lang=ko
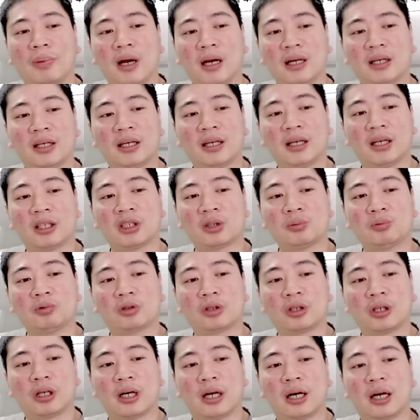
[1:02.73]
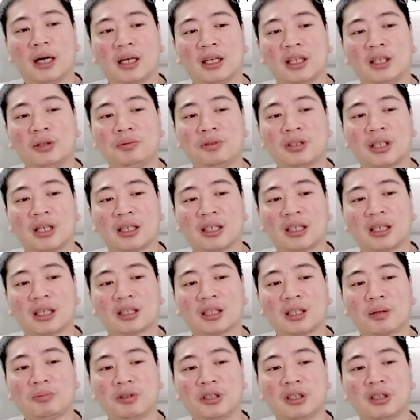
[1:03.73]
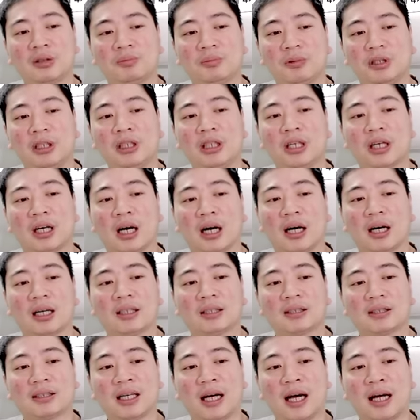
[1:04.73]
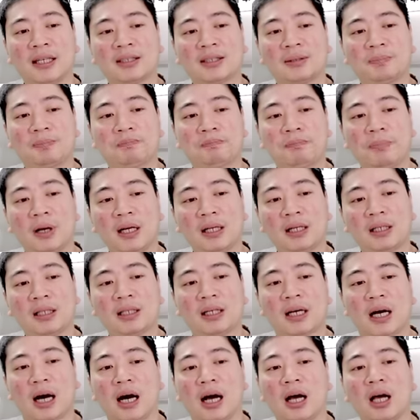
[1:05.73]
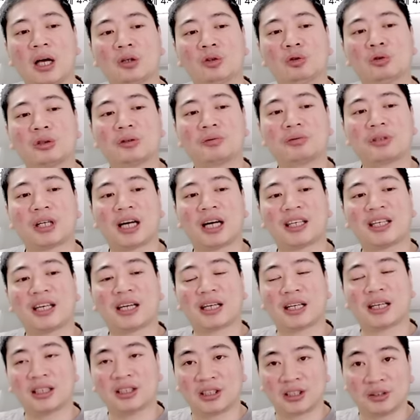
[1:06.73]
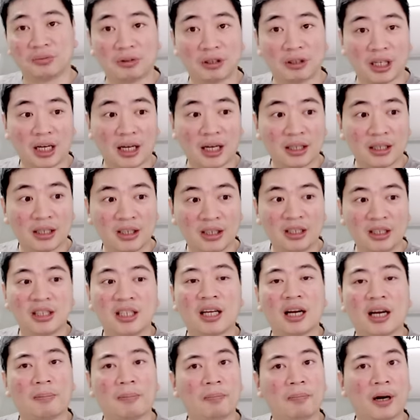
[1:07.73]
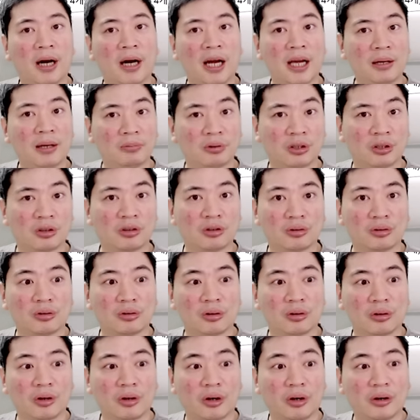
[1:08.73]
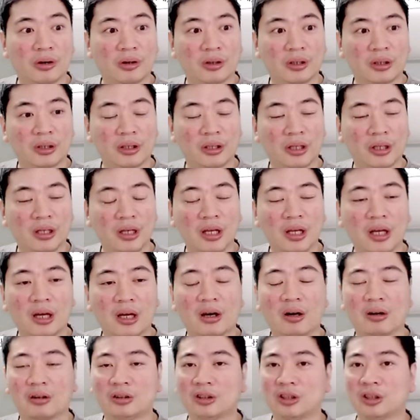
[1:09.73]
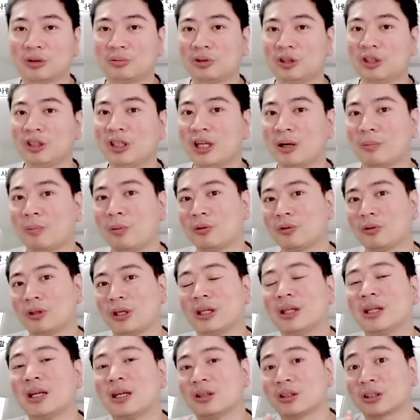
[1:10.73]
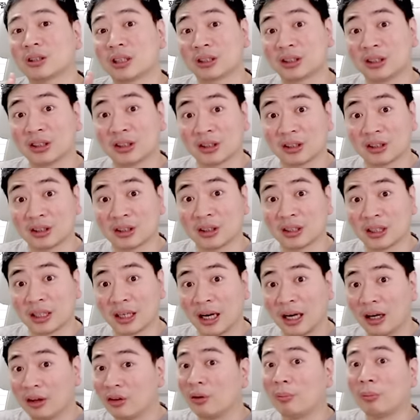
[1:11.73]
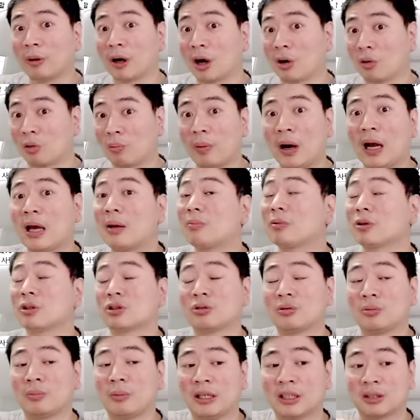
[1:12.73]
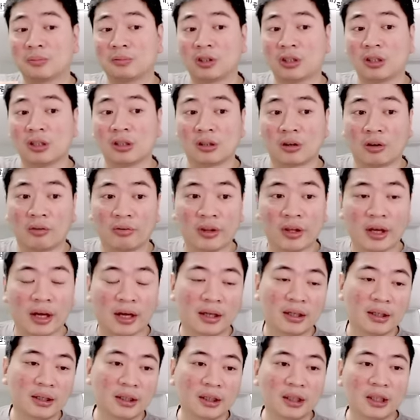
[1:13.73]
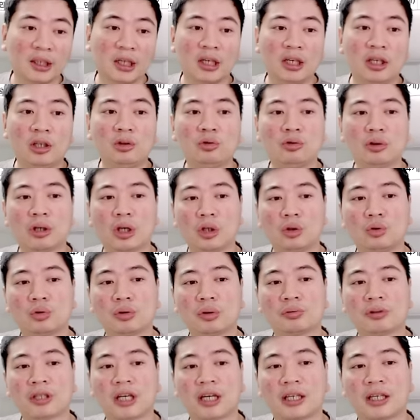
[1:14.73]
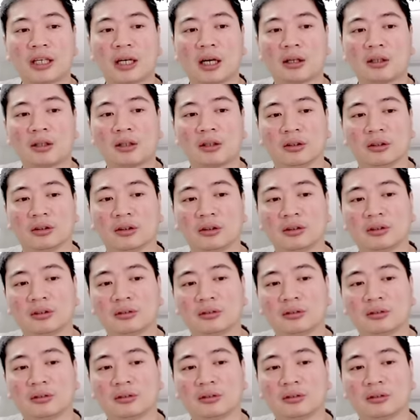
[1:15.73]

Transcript: 8기가, 16기가, 24기가, 32기가, 48기가, 64기가까지 있습니다. DDR5 기준으로요. 어, 지금 DDR4는 옛날에 영상 찍은 거 있으니까 넘어가고 5 기준 말씀드리는 건데 이 중에 64기가는